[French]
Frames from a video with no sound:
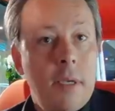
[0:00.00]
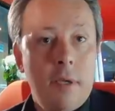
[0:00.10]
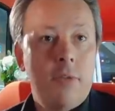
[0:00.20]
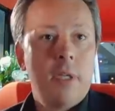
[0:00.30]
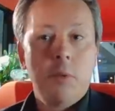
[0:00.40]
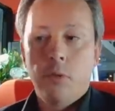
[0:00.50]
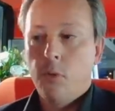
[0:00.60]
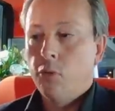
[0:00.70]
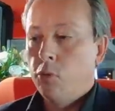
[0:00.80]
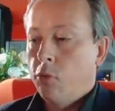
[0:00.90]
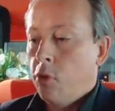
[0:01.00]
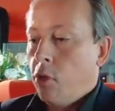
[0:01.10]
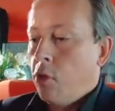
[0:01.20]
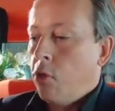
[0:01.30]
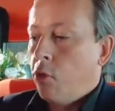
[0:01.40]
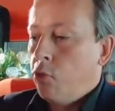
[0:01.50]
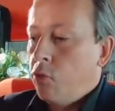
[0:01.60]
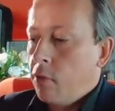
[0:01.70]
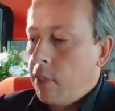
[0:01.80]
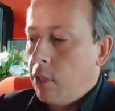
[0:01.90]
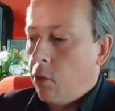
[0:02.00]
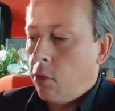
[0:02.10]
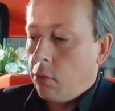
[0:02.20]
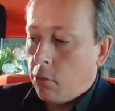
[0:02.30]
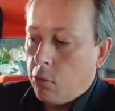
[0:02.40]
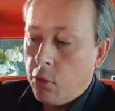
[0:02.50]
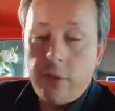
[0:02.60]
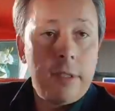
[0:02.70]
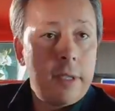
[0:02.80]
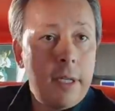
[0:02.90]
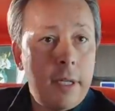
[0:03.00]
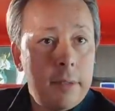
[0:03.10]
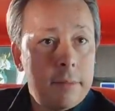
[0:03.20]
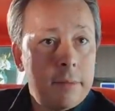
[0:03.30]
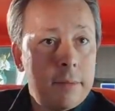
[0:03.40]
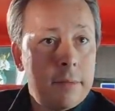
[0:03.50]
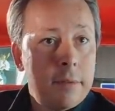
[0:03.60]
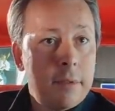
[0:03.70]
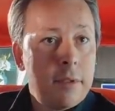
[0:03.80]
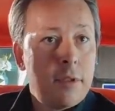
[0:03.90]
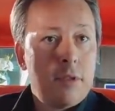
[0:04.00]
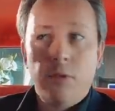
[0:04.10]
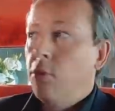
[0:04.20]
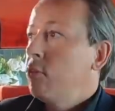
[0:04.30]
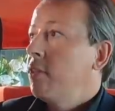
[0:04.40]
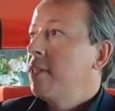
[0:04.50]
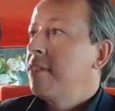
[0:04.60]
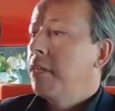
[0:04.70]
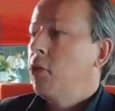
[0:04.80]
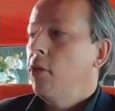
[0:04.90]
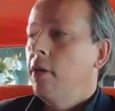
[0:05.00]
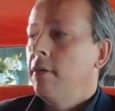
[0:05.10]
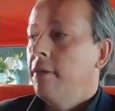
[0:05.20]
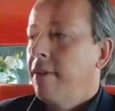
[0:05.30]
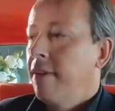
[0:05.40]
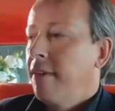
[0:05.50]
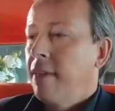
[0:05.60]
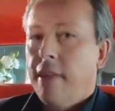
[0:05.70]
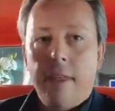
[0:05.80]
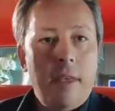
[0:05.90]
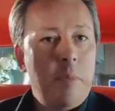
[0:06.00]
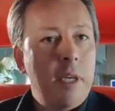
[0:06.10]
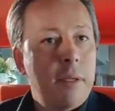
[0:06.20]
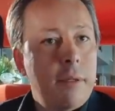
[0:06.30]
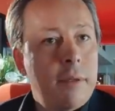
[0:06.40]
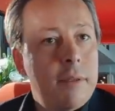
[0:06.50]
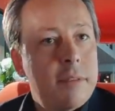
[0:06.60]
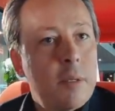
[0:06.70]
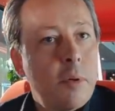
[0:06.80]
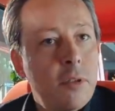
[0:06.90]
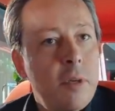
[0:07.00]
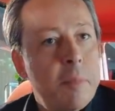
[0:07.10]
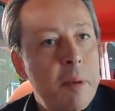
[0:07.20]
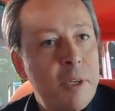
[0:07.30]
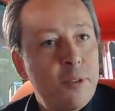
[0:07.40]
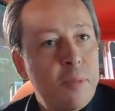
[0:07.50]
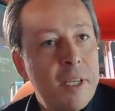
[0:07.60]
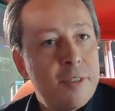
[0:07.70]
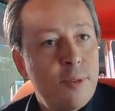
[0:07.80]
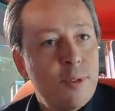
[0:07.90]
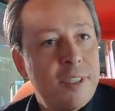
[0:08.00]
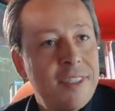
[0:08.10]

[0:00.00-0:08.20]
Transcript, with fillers: Évidemment, quand on retrouve un écran de cette taille-là dans un intérieur, eh bien, euh, ça prend quand même pas mal de place, donc ça